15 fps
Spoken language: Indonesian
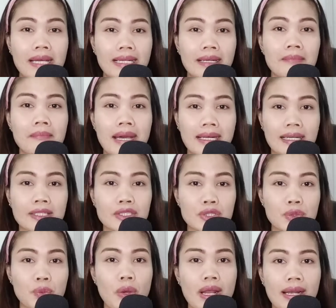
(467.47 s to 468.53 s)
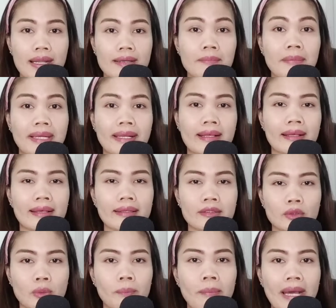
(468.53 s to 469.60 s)
barang-barang jualan mereka
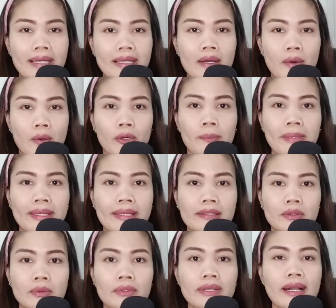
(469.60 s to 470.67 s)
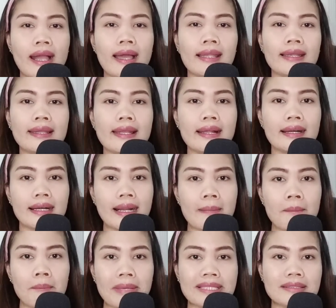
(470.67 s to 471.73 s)
itu, para korban itu, kalian
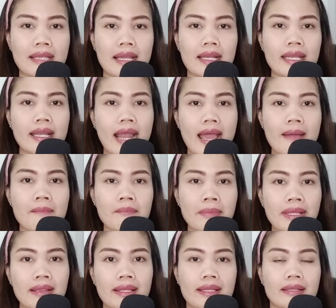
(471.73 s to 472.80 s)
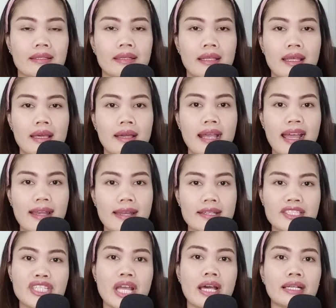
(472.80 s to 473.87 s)
rampas, kalian ambilin,
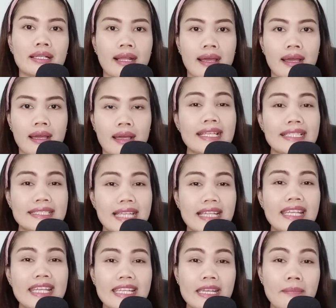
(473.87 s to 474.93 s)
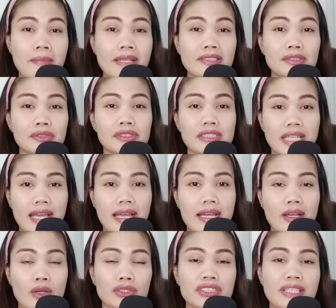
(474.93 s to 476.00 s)
kalian jarah. Jadi ini
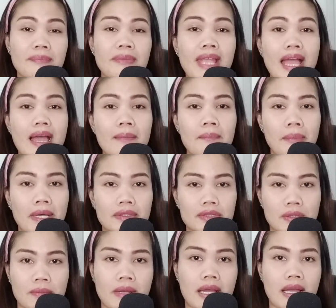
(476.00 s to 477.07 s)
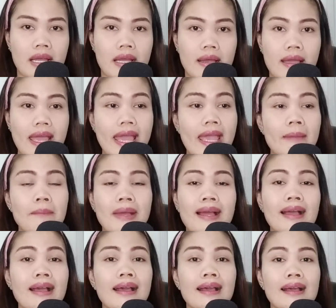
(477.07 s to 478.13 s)
maksudnya konsepnya apa coba? Emang
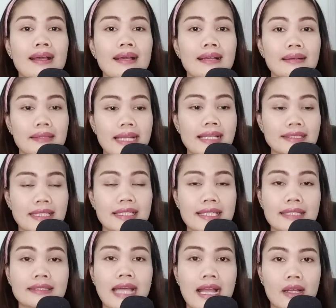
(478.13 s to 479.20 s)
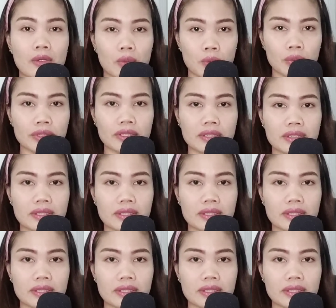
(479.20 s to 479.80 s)
dasarnya takut